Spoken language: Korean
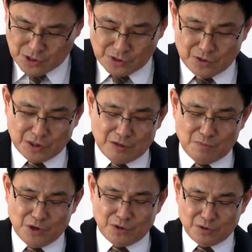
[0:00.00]
그러니까
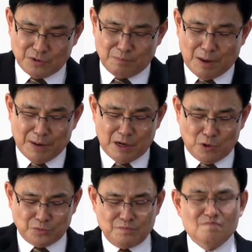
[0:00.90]
뭐예요?
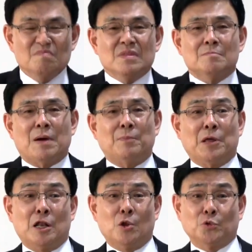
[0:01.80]
바벨론,
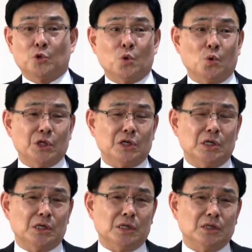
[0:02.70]
바벨론
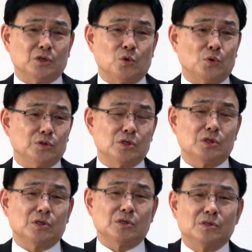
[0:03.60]
교리를 교, 저,
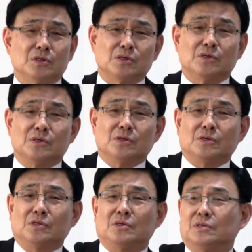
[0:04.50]

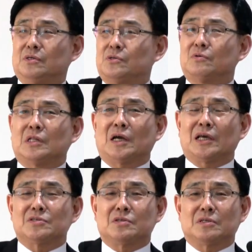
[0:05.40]
그
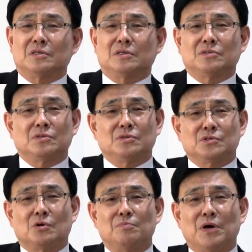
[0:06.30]

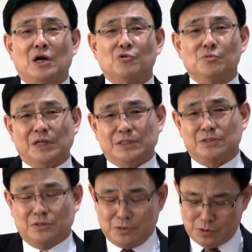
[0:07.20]
성당에서 전파하고
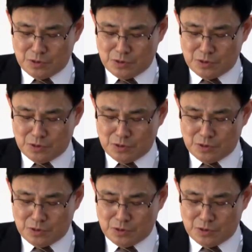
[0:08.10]
말이죠.